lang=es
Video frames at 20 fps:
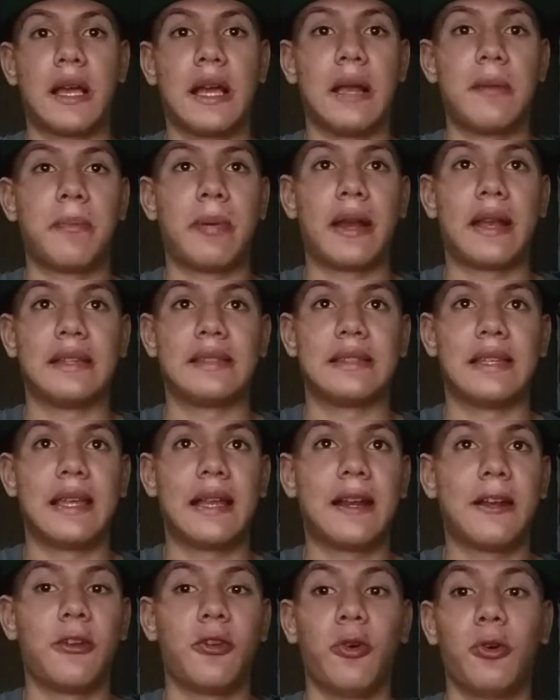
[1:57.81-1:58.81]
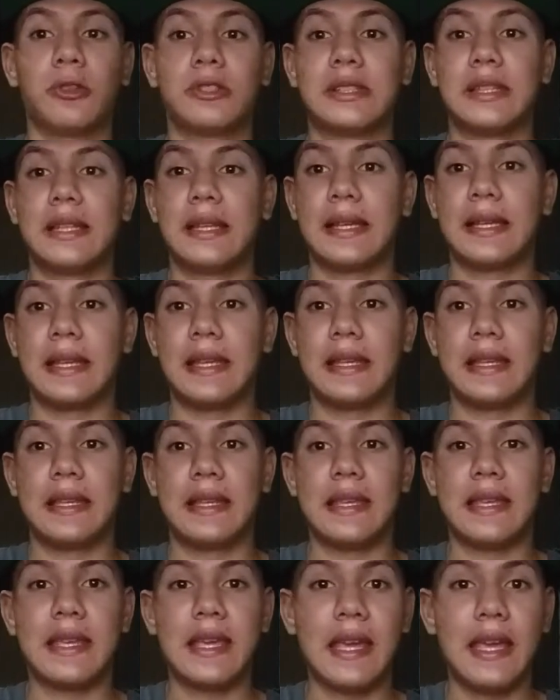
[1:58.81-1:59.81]
al parecer no sé
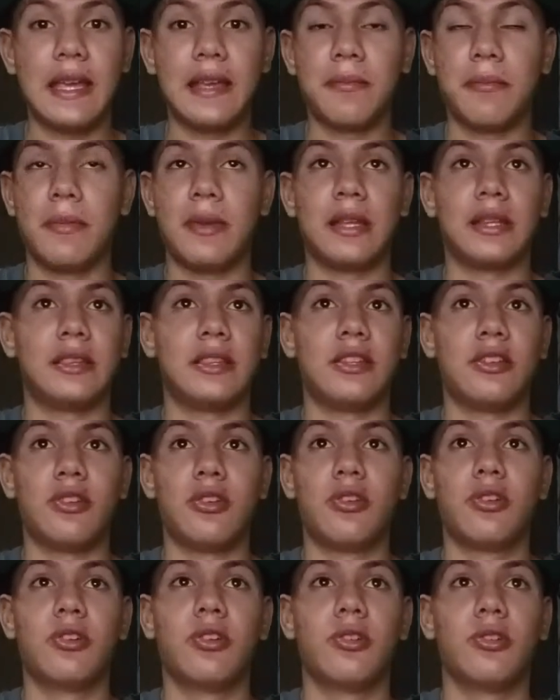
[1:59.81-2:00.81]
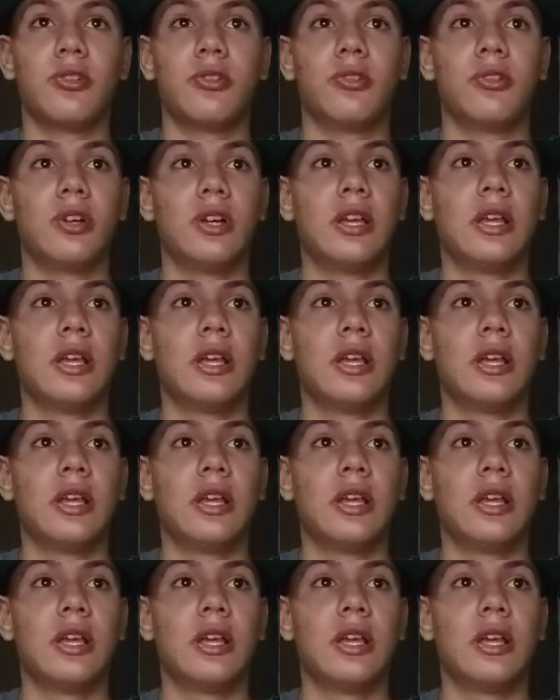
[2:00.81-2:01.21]
quién metió